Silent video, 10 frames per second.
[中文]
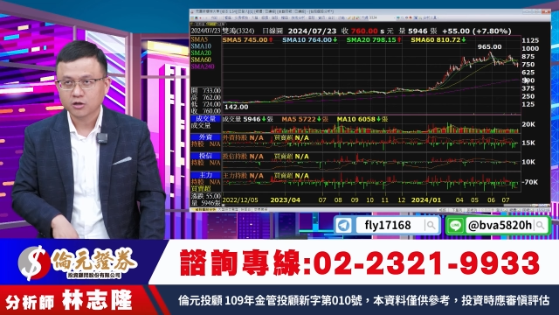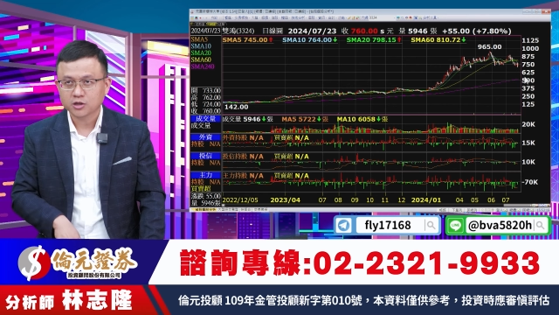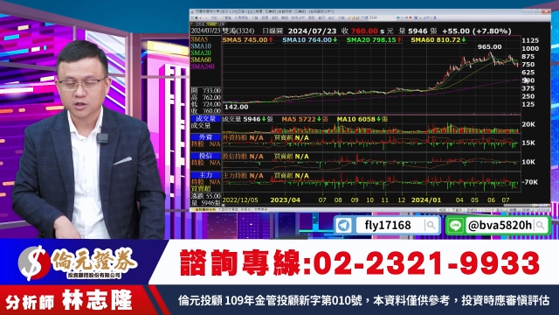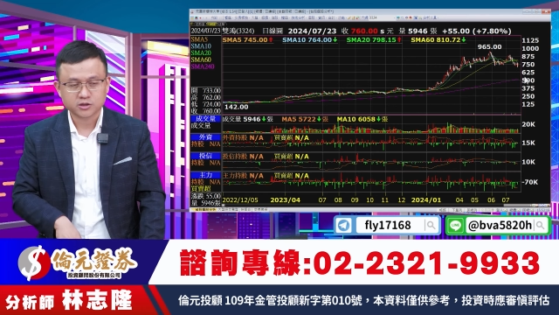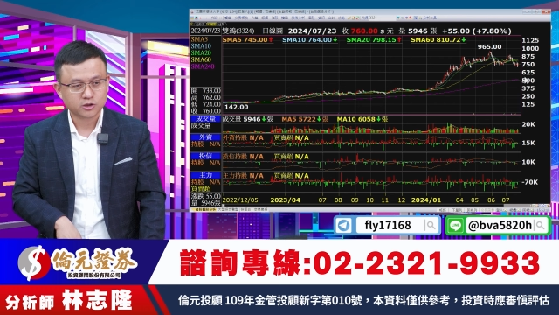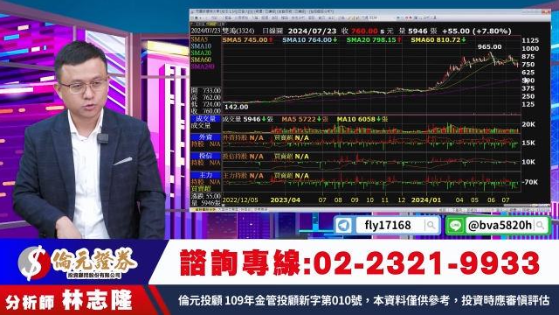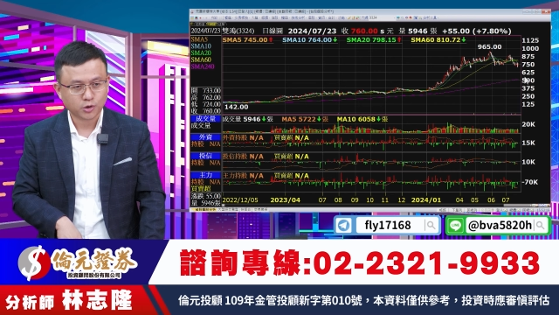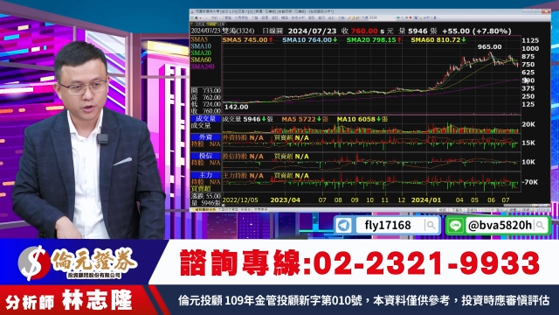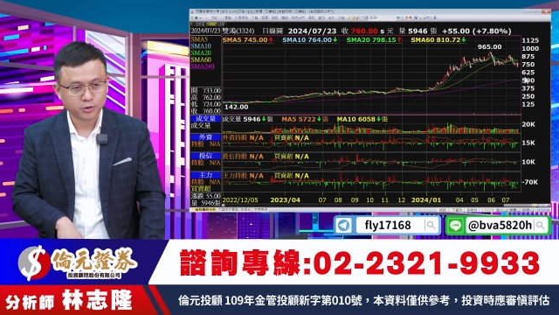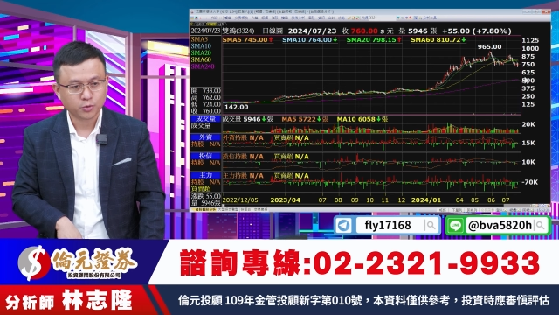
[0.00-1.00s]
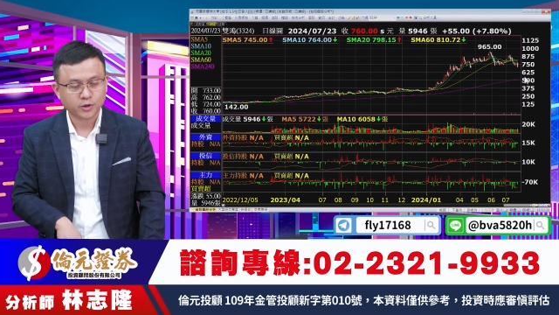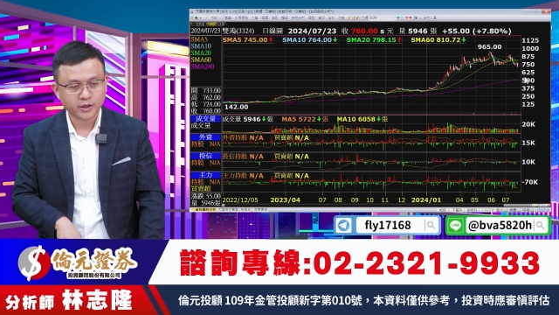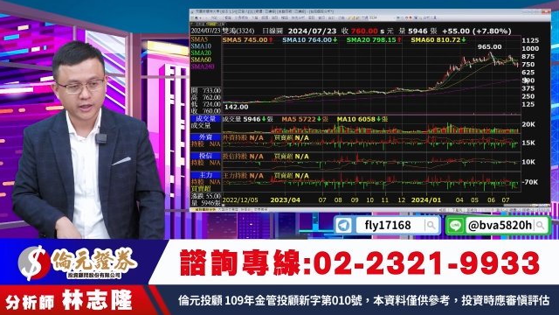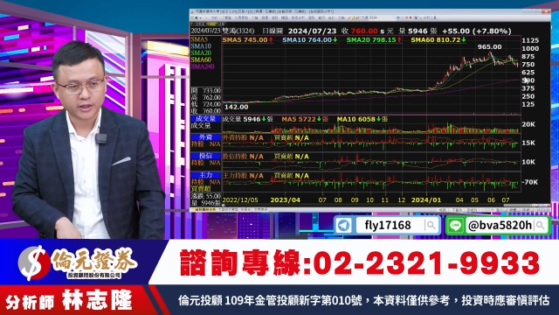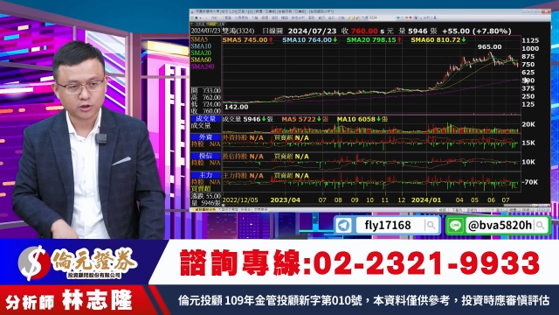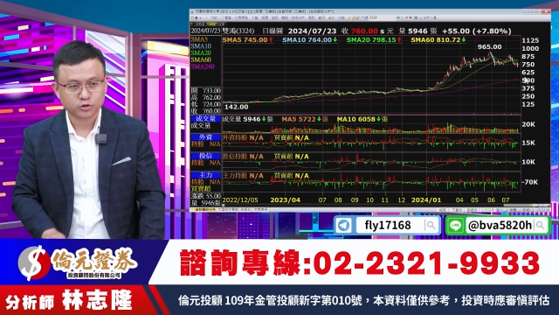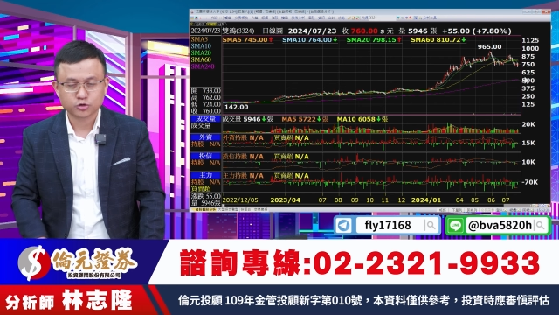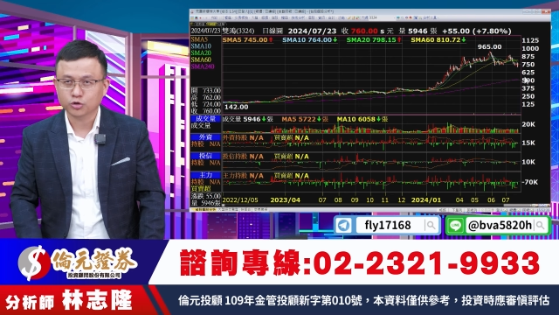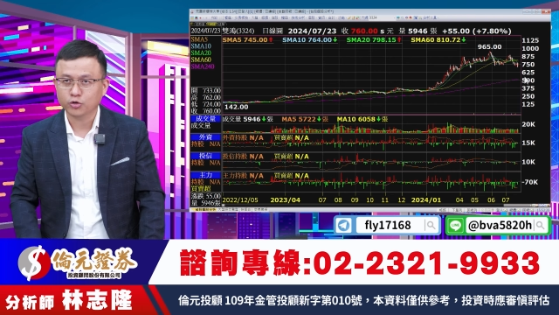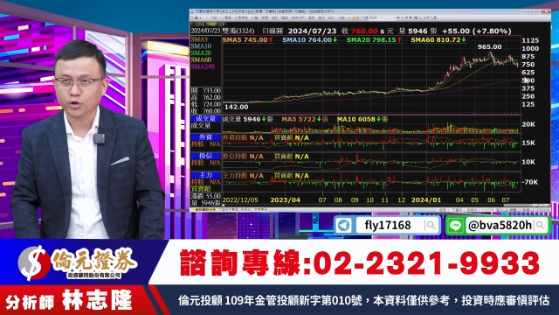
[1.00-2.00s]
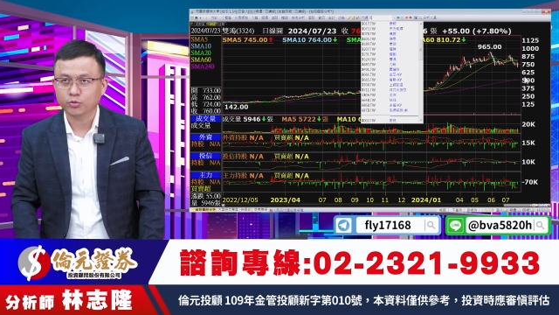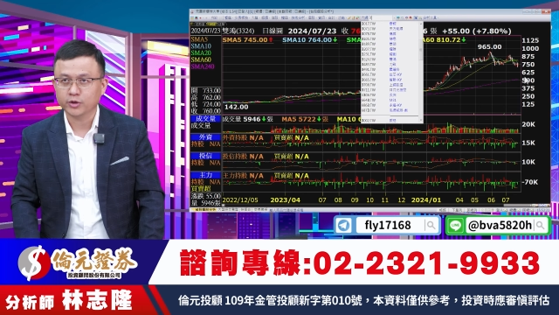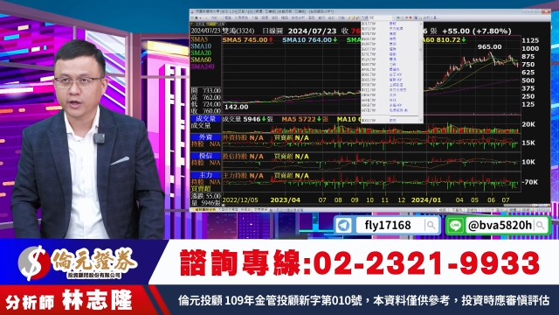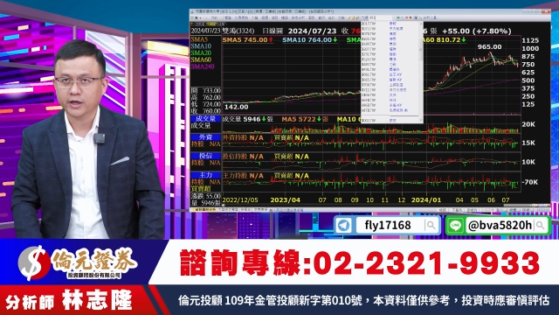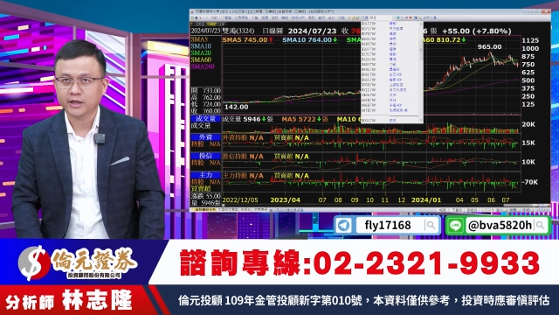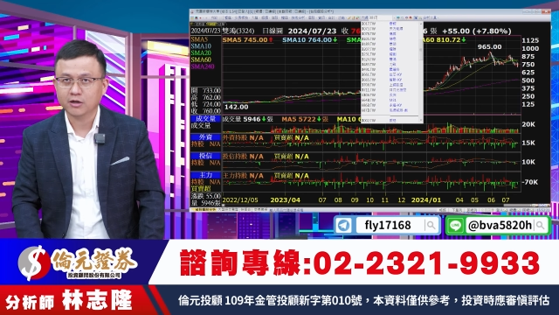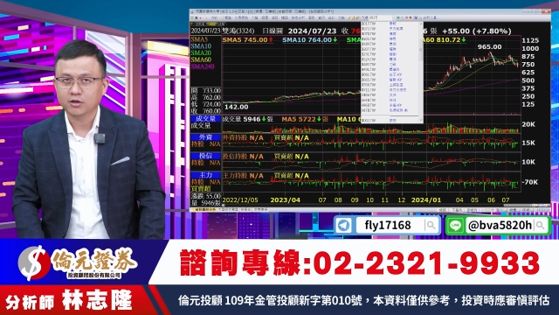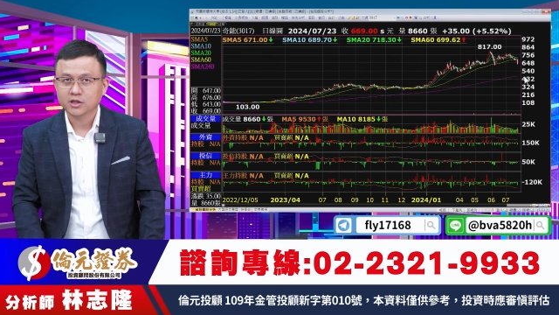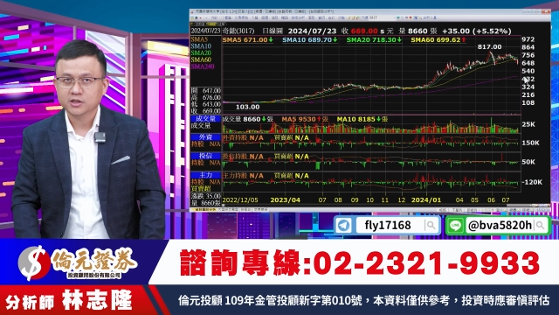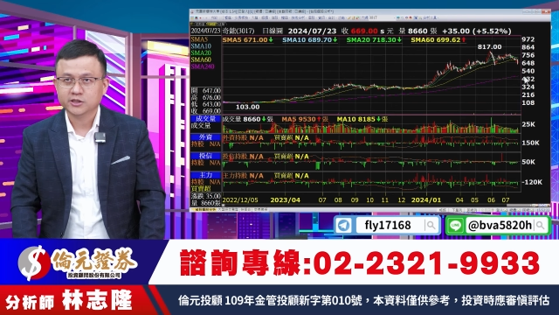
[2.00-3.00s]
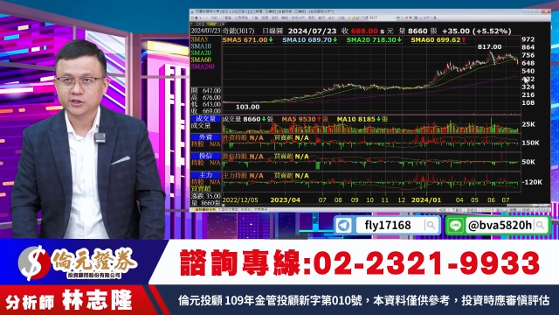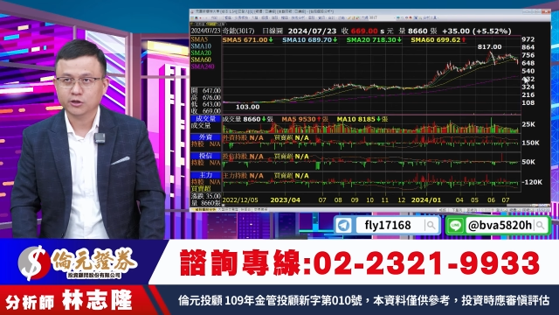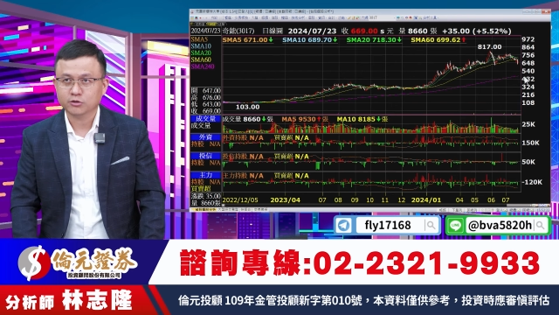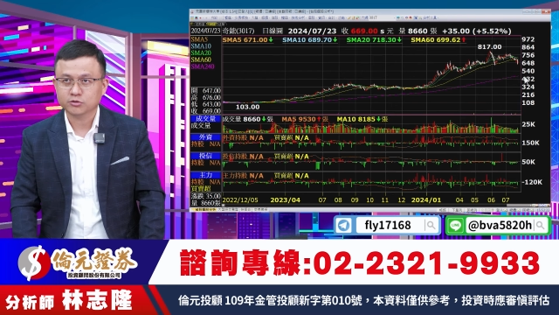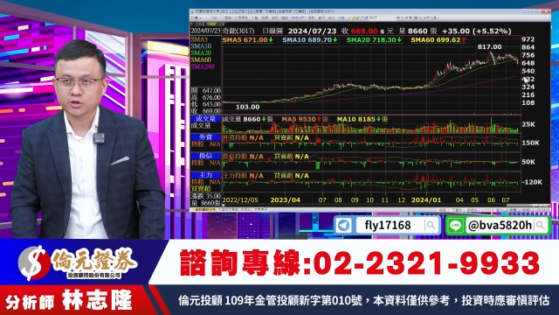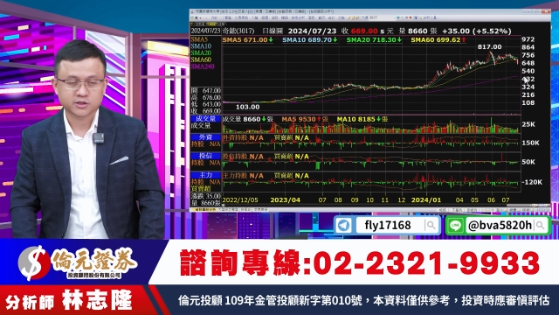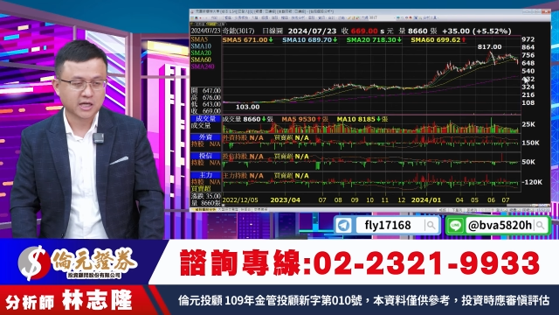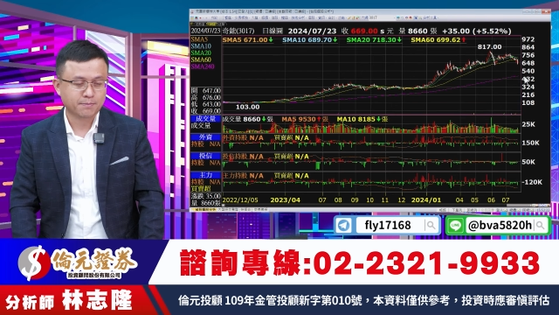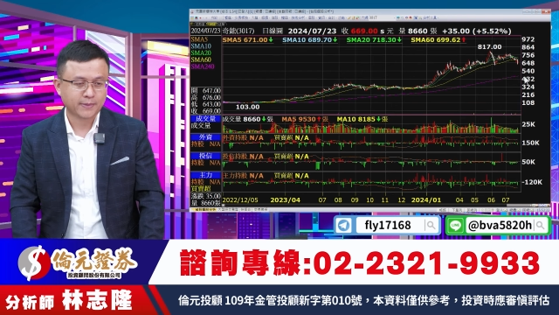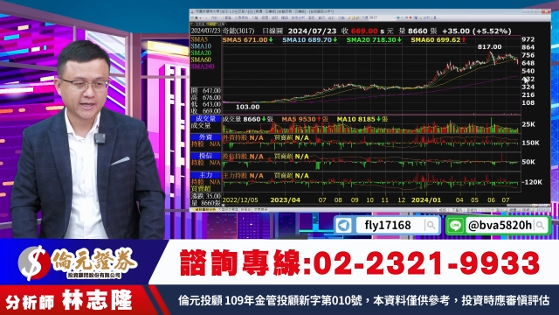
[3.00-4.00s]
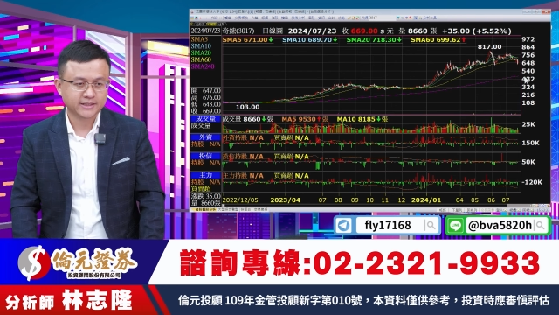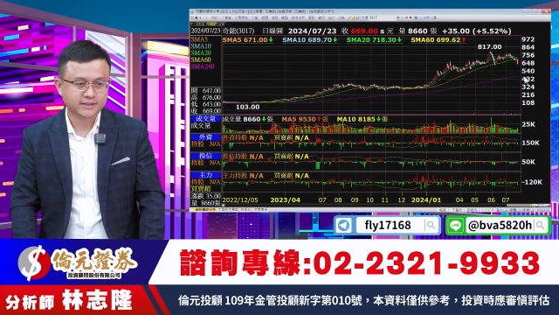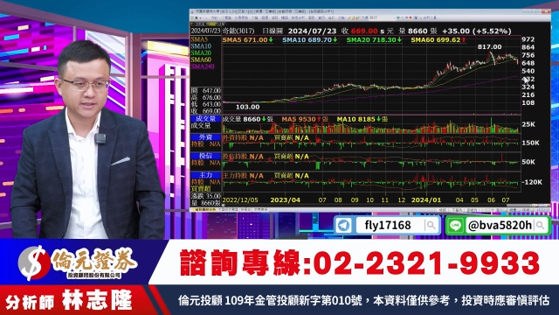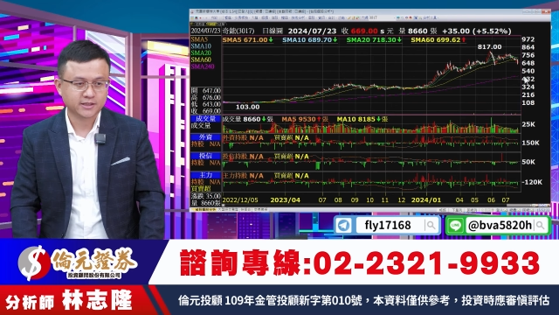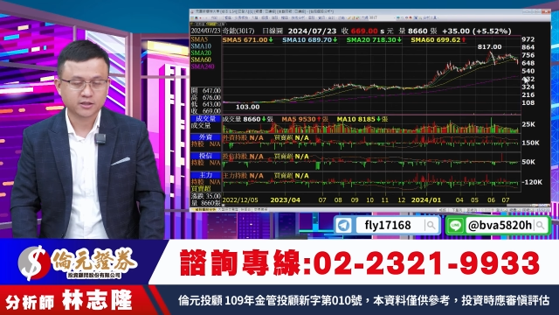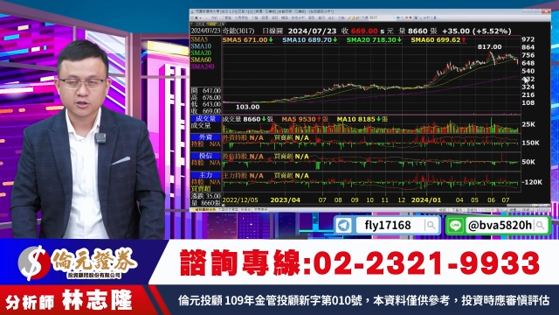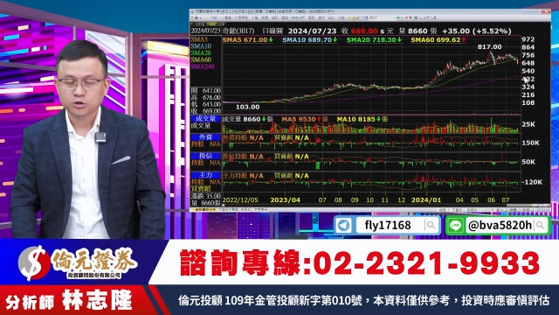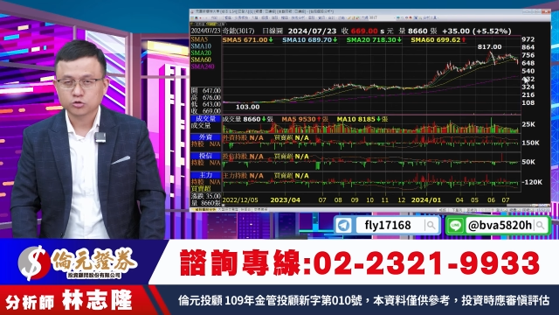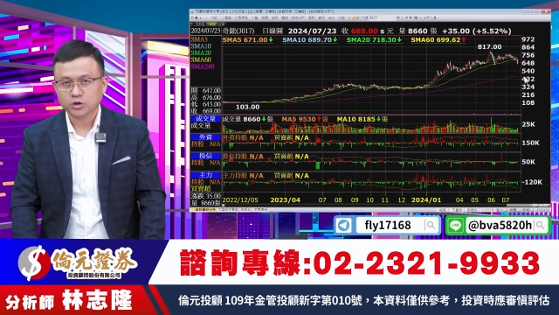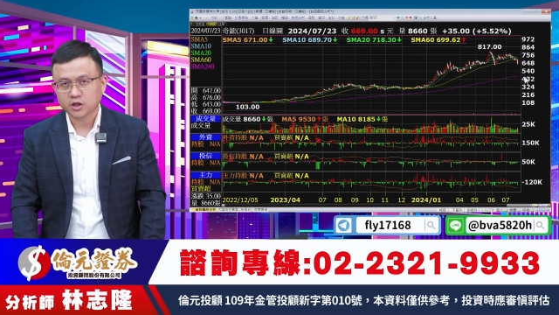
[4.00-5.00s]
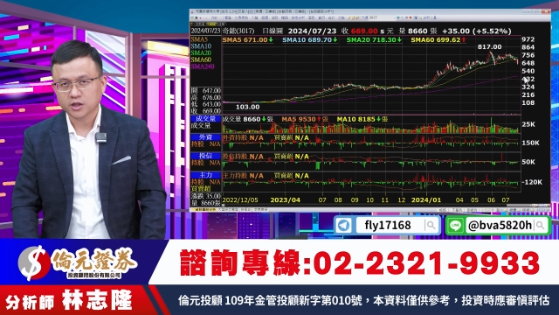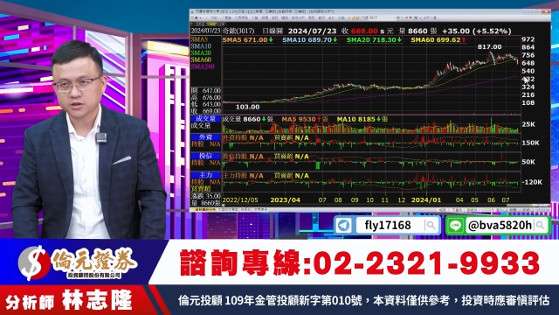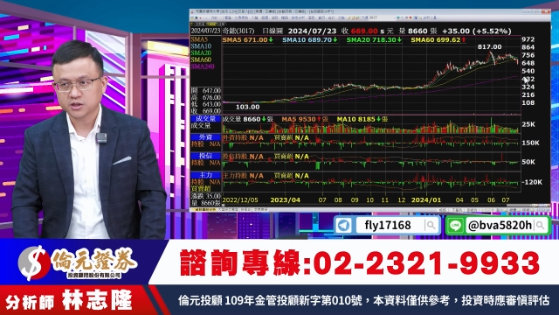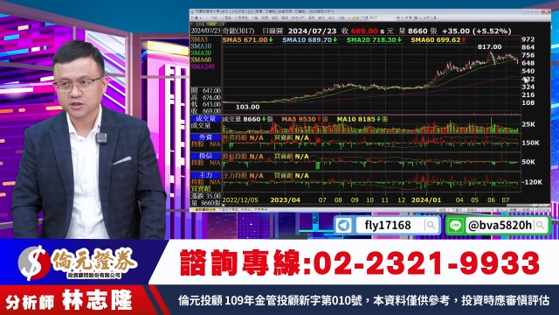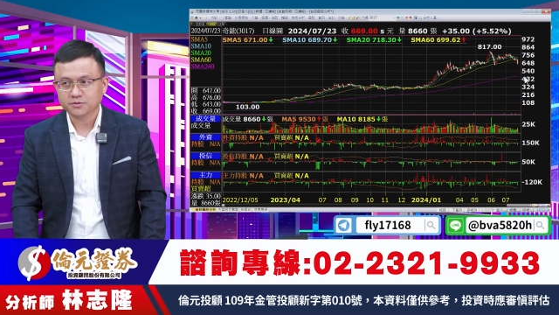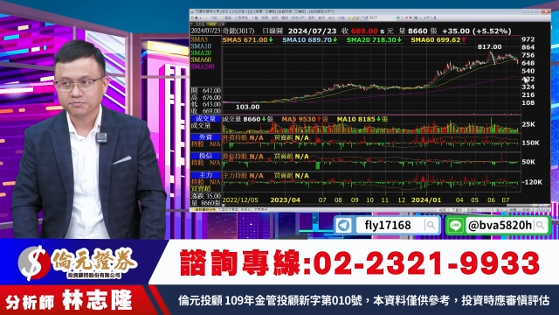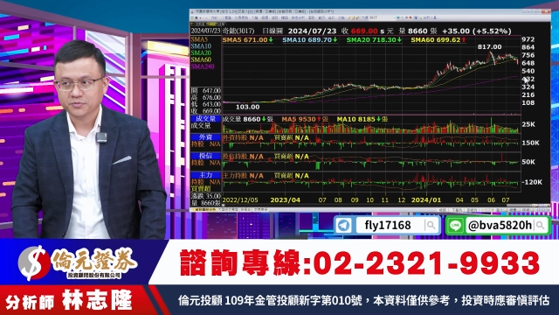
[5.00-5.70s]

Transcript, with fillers: 呃，这双红一度呢来到了九六五，你可以看到奇红呢才八一七而已，所以呢，其实